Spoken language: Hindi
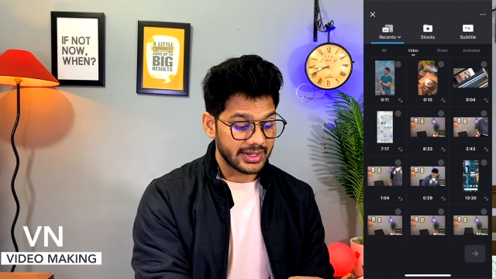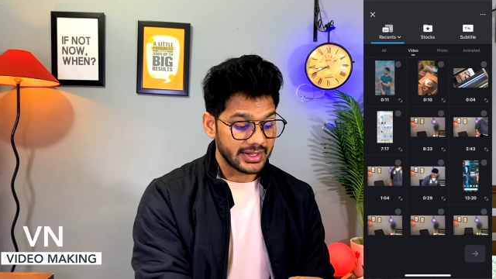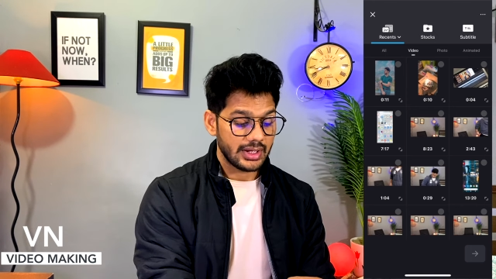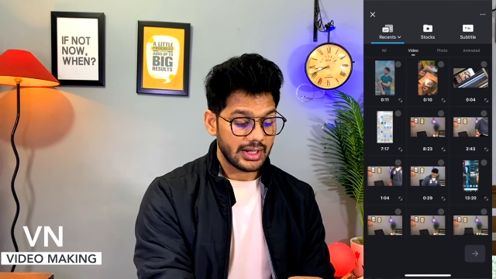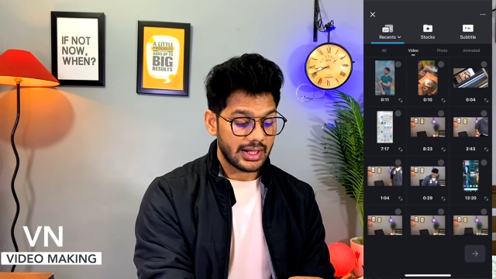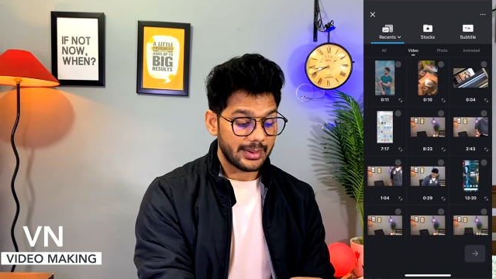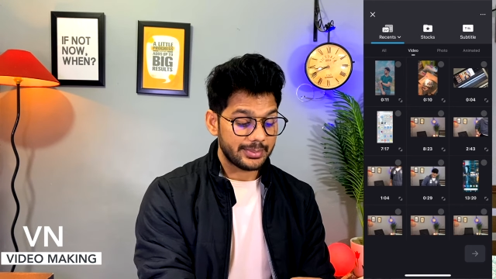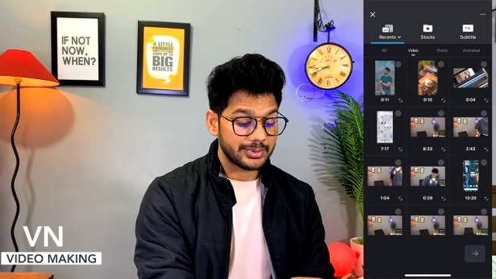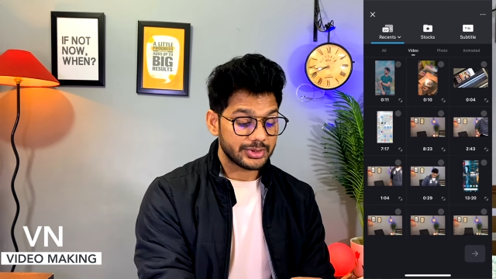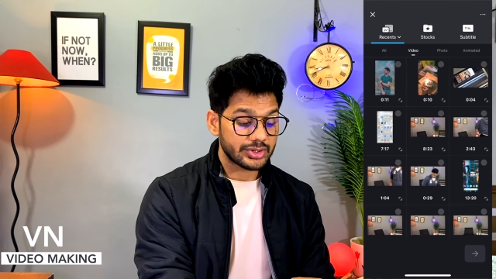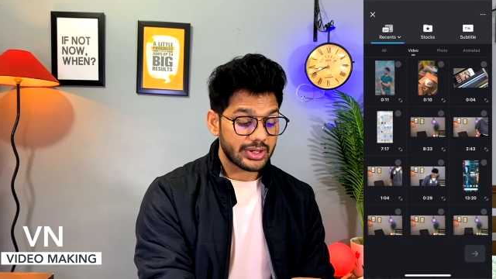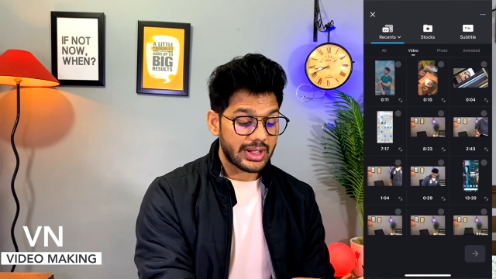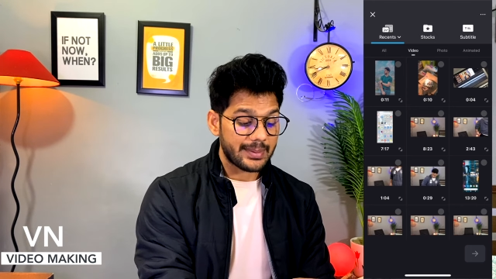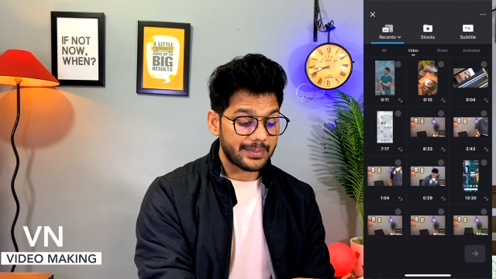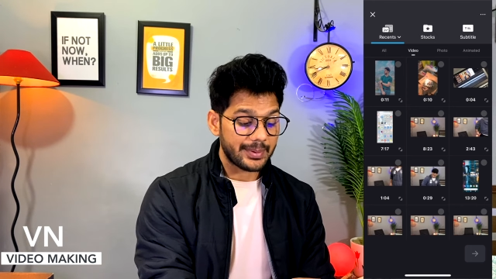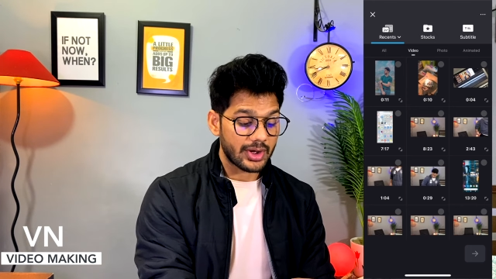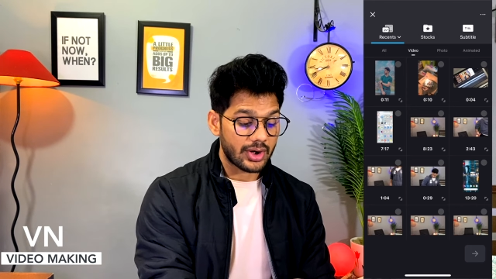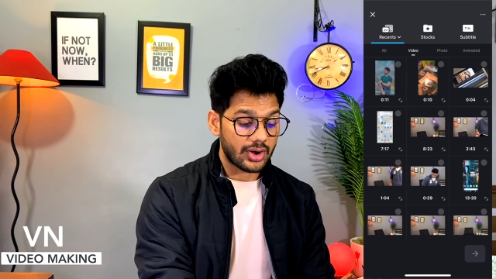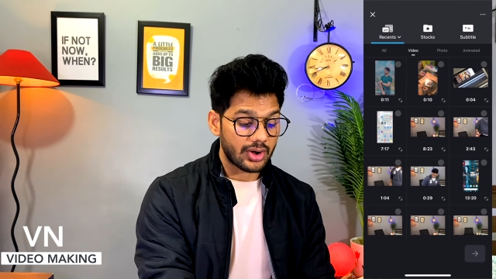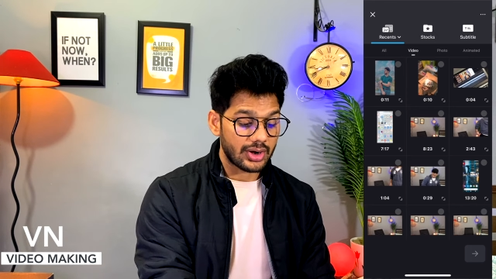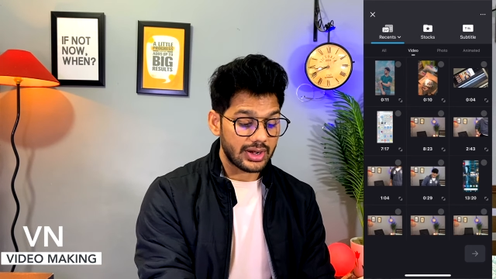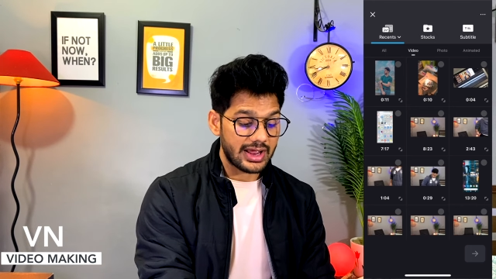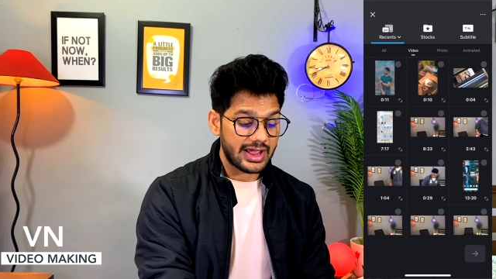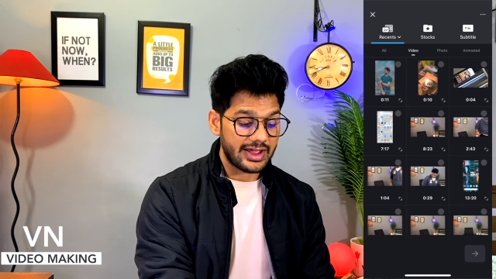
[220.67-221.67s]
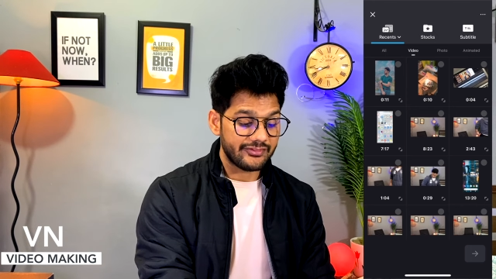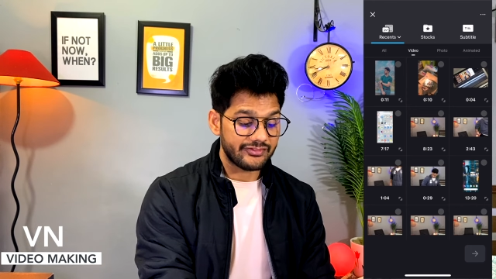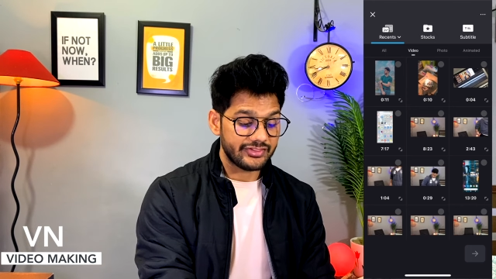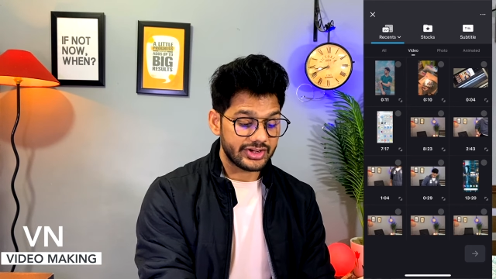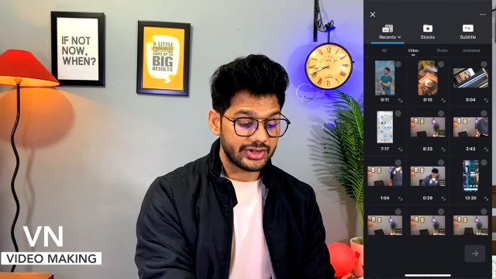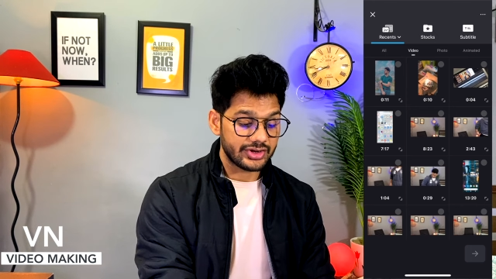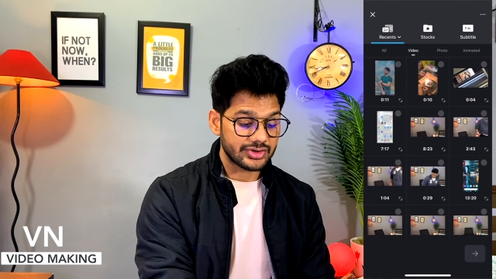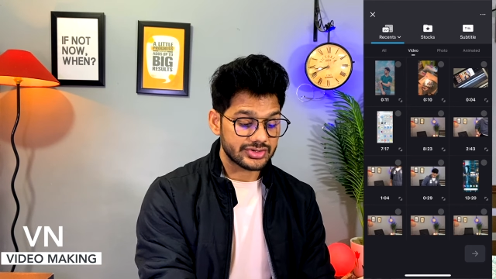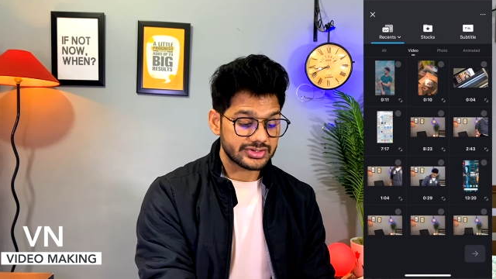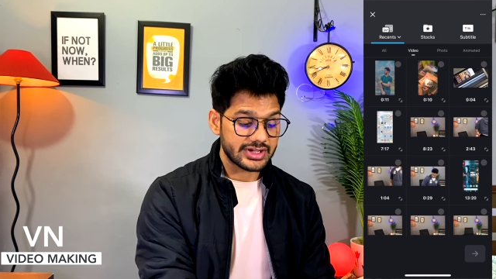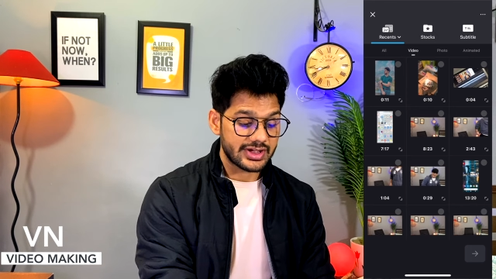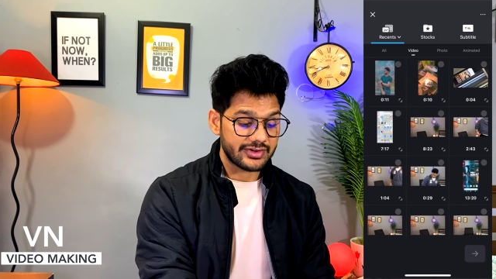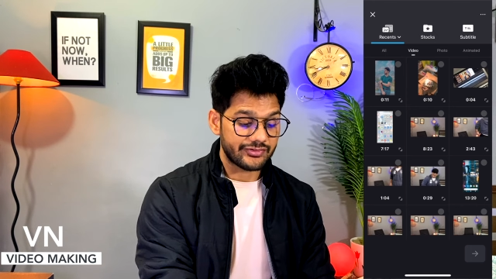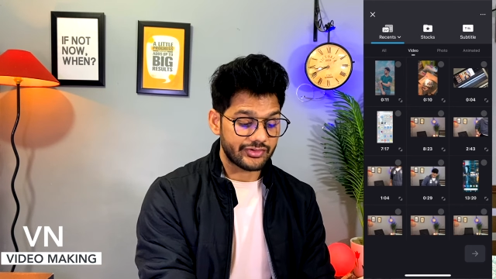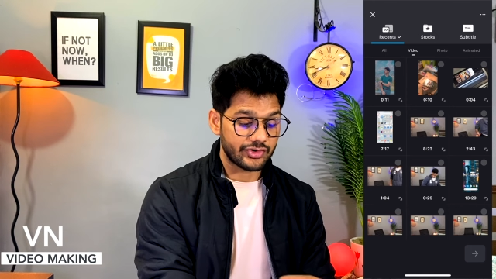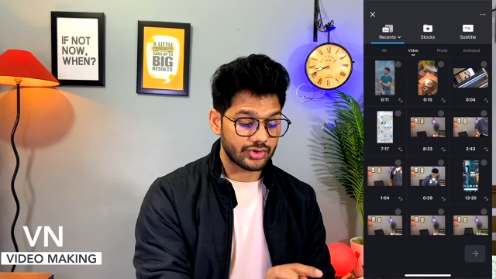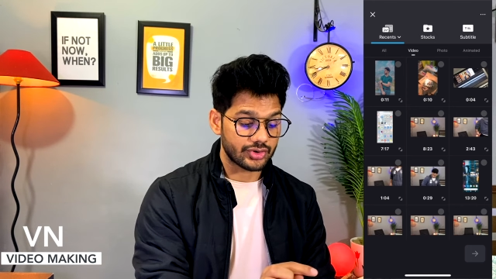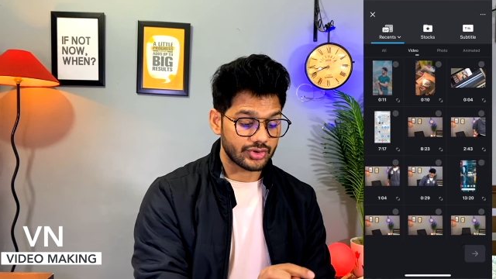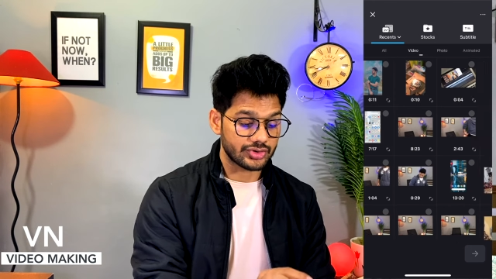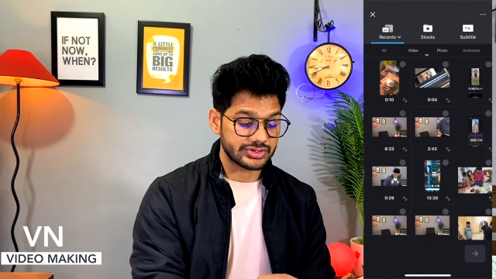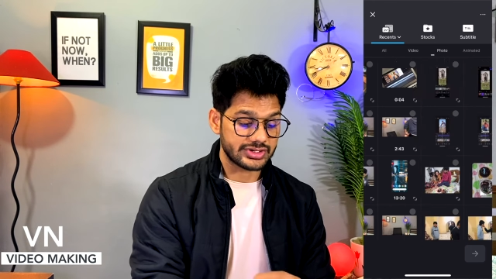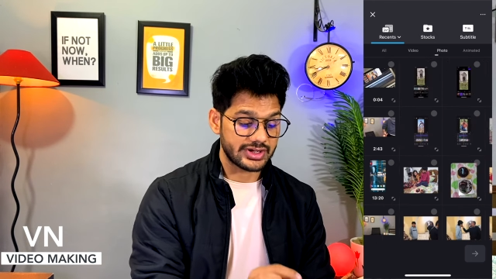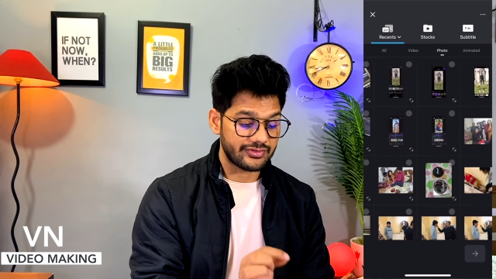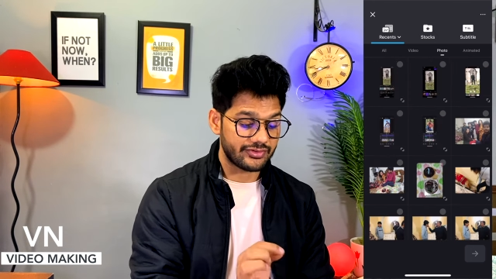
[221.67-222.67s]
अभी तो यहाँ पे ऑल है वीडियोज है
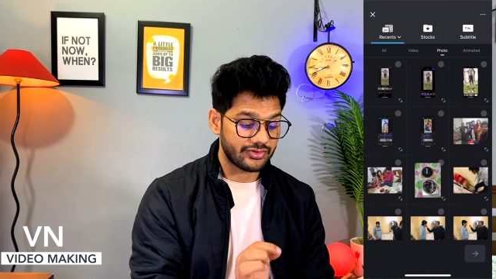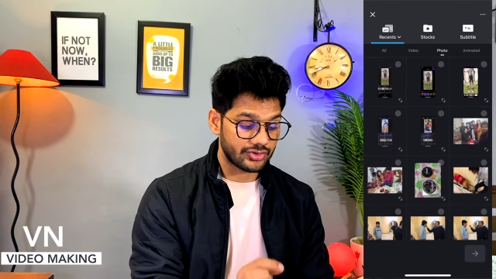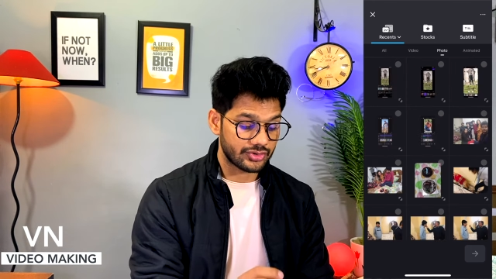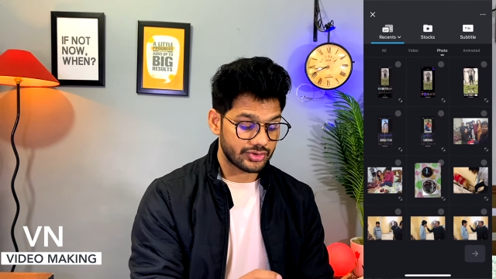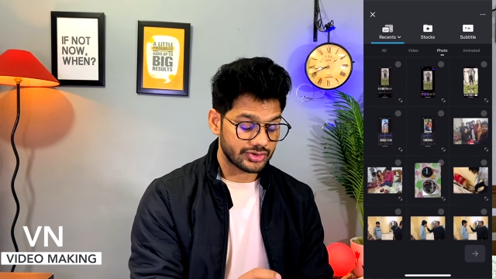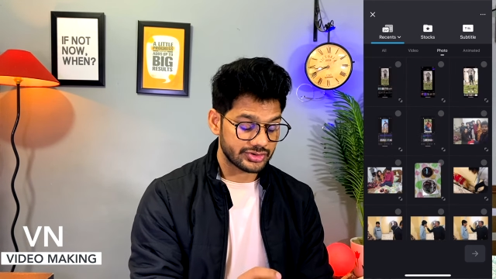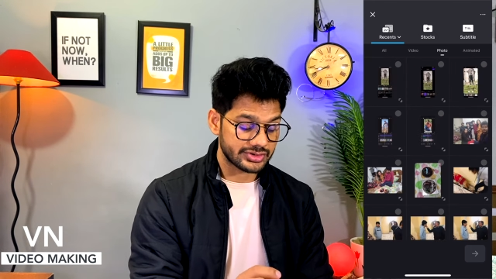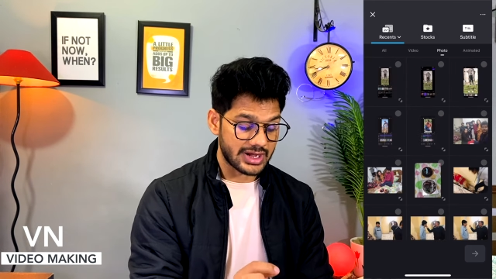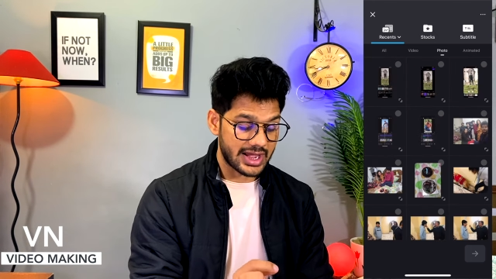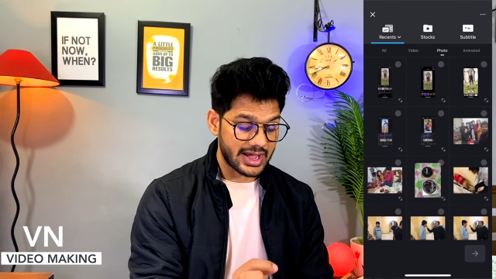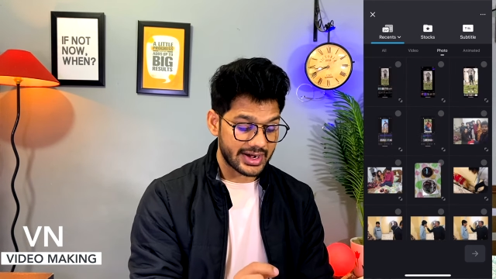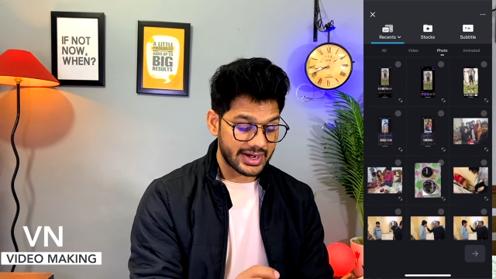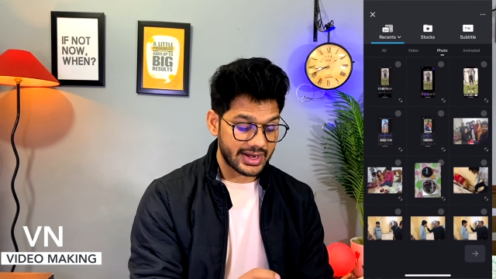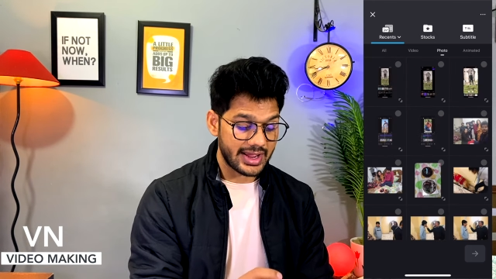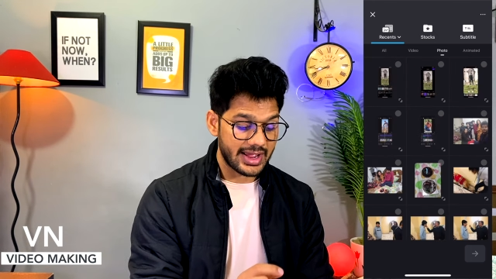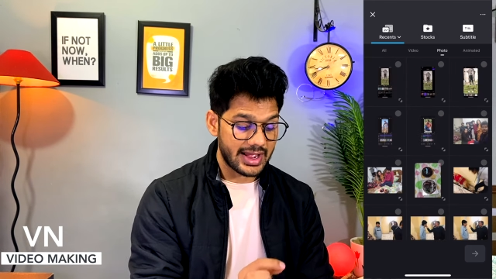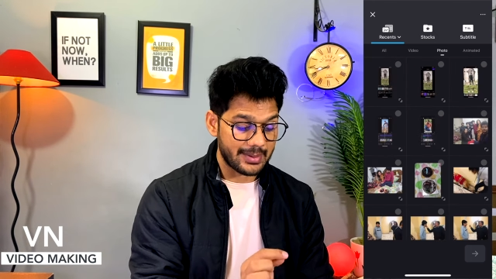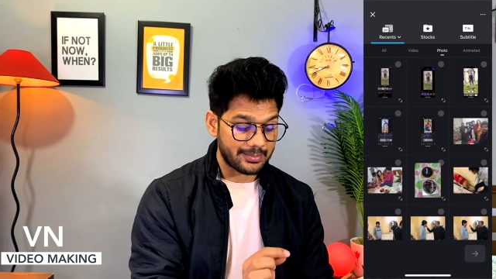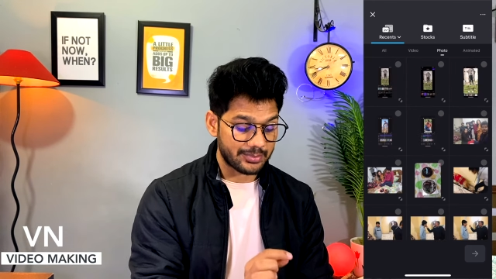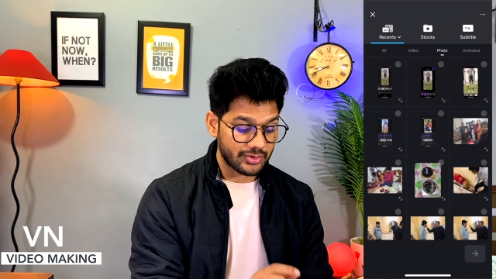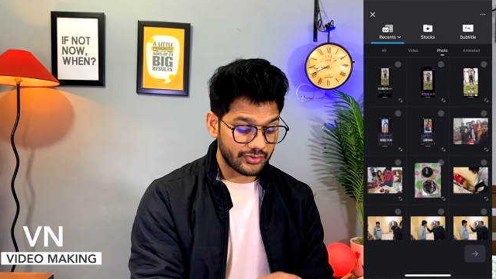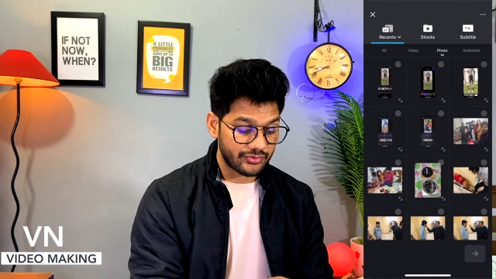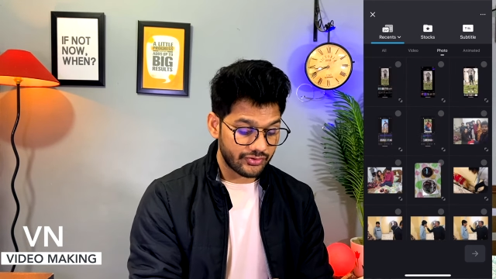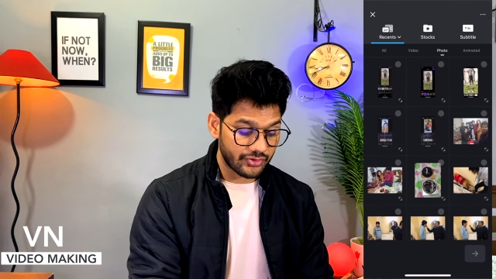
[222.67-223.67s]
फोटोज है फोटोज आ रहा है आपको